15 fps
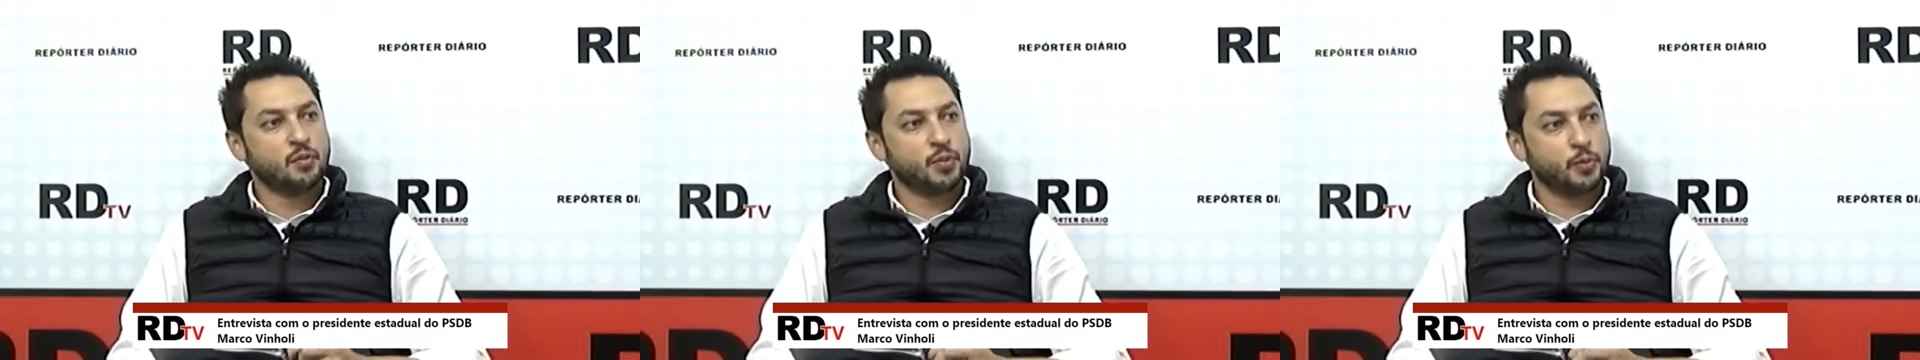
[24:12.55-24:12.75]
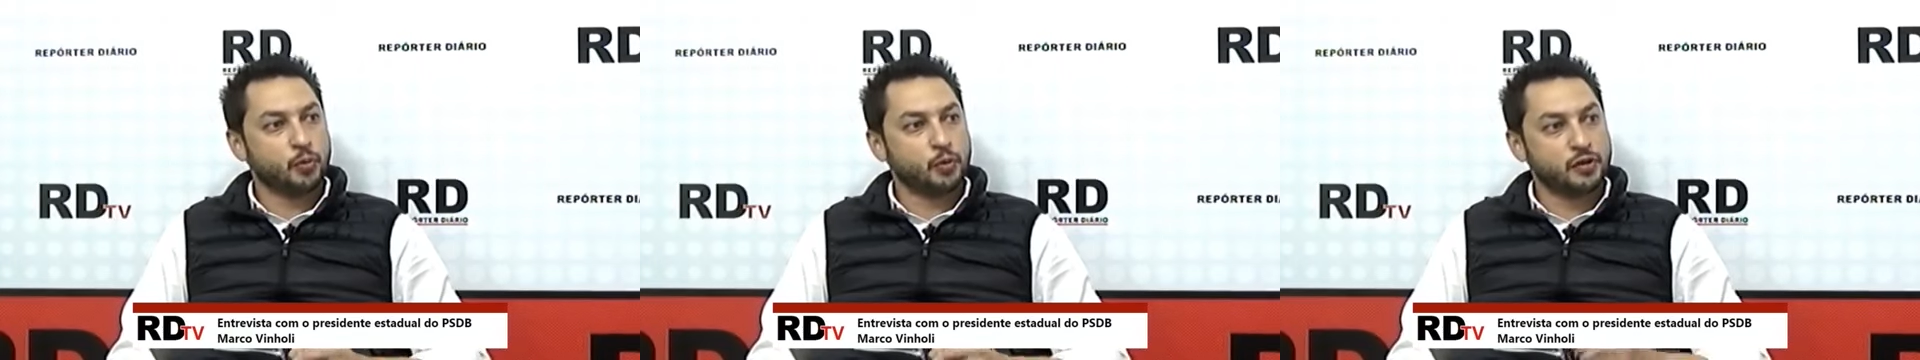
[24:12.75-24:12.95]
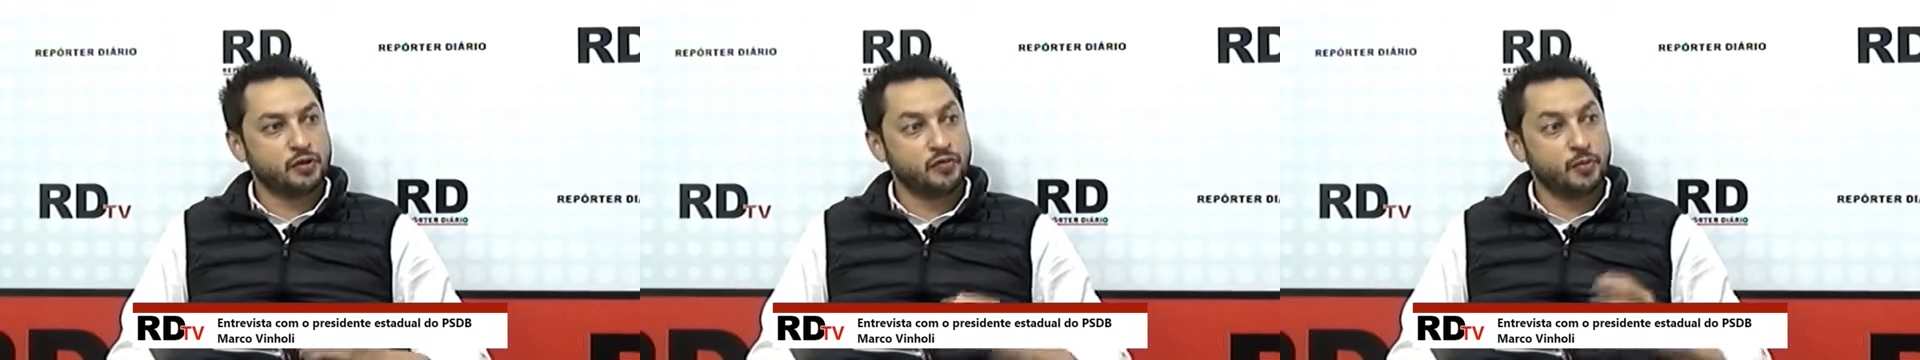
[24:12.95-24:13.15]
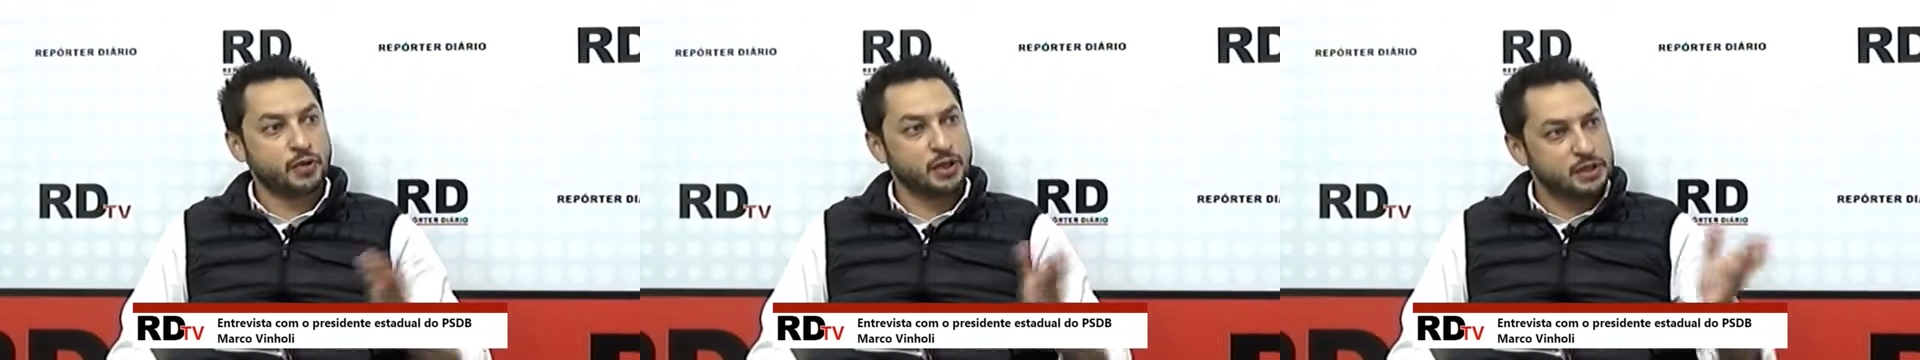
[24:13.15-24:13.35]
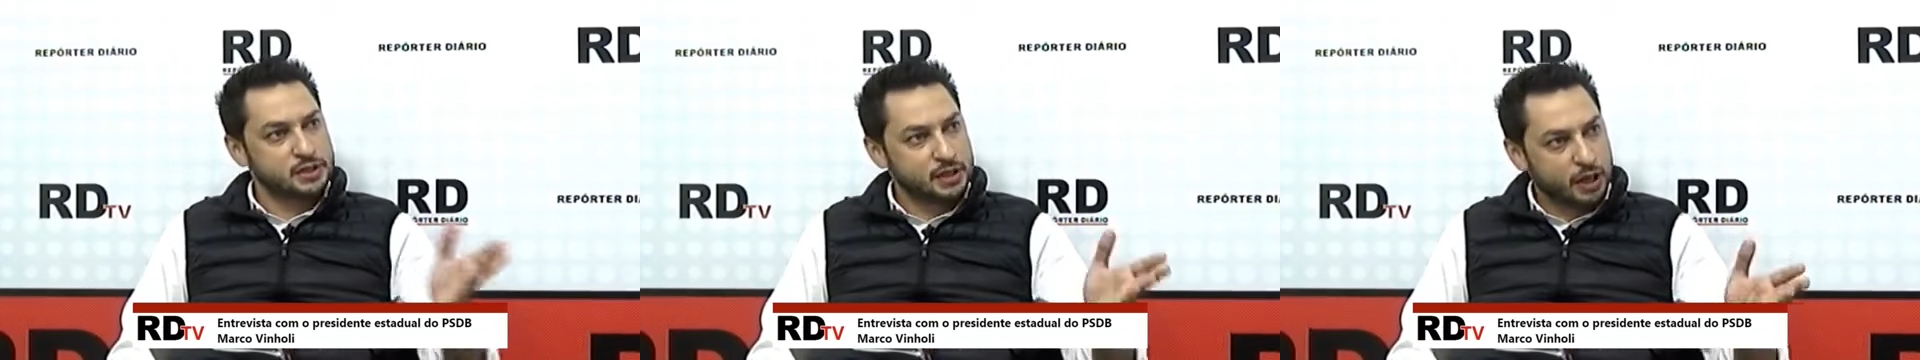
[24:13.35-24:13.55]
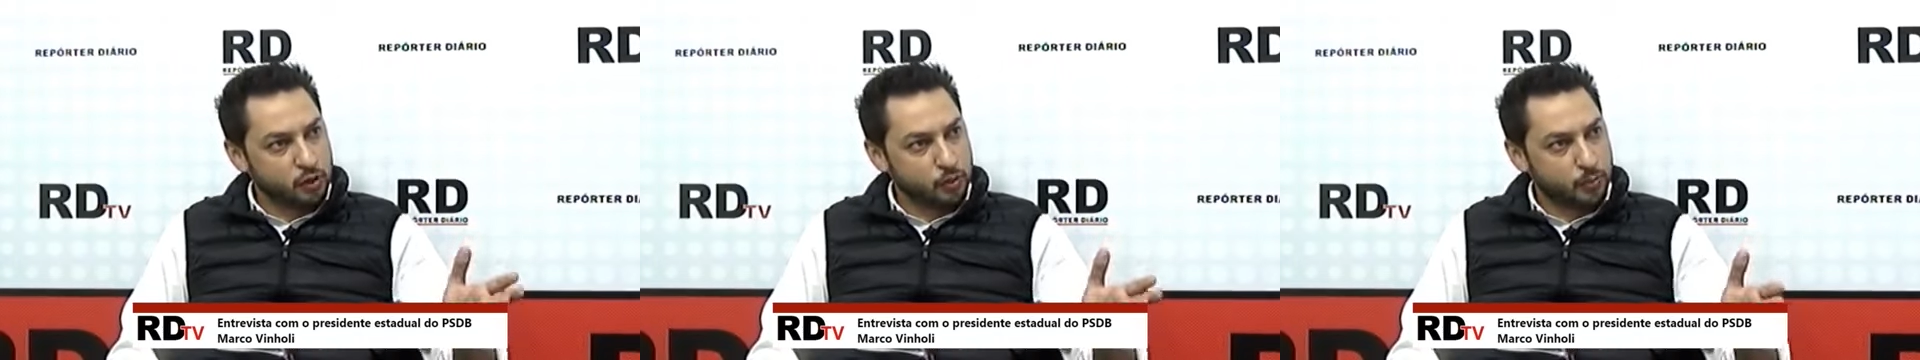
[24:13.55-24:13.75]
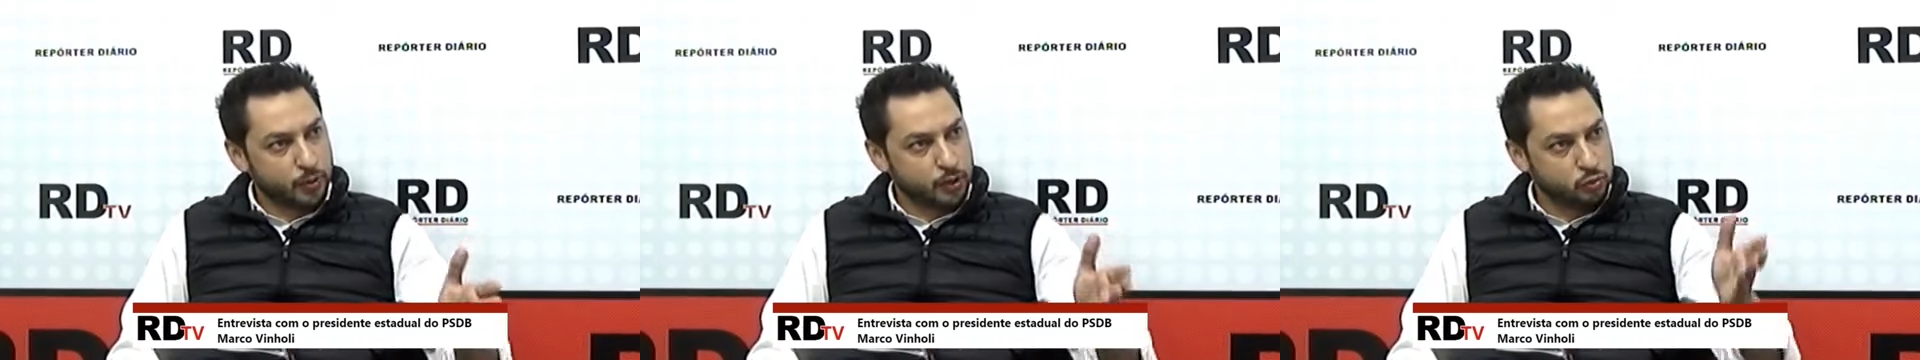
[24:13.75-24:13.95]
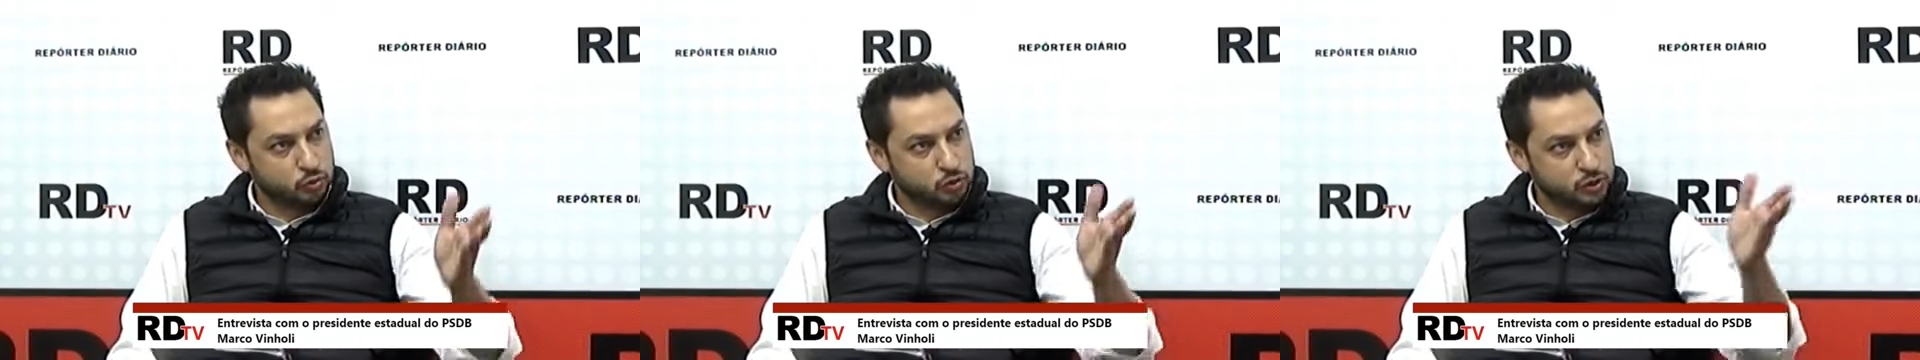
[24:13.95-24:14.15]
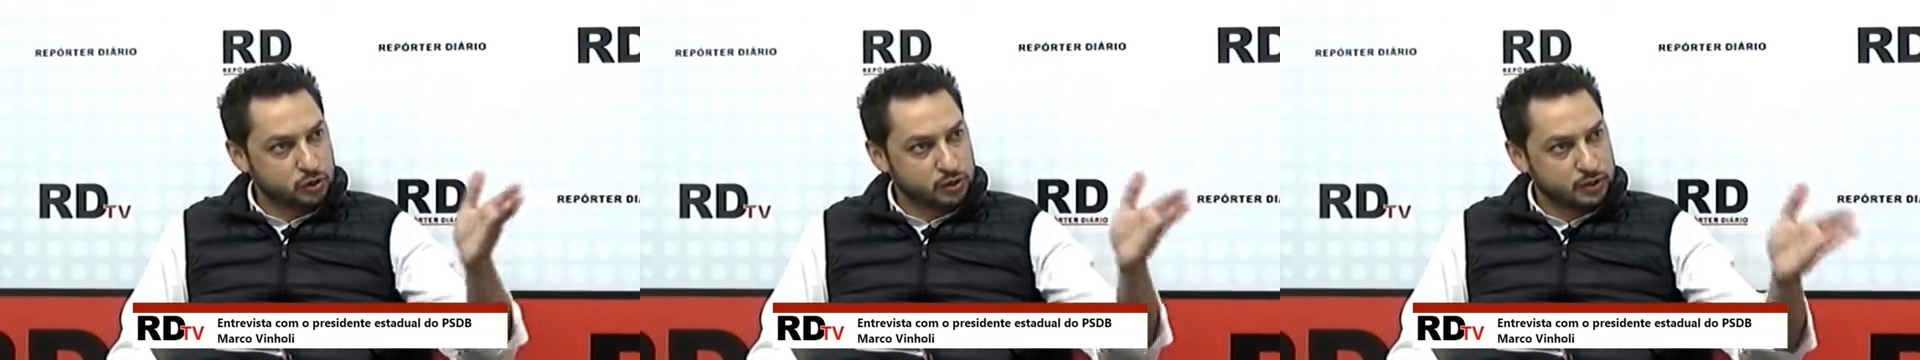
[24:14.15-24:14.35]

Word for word: para poder viabilizar em um período de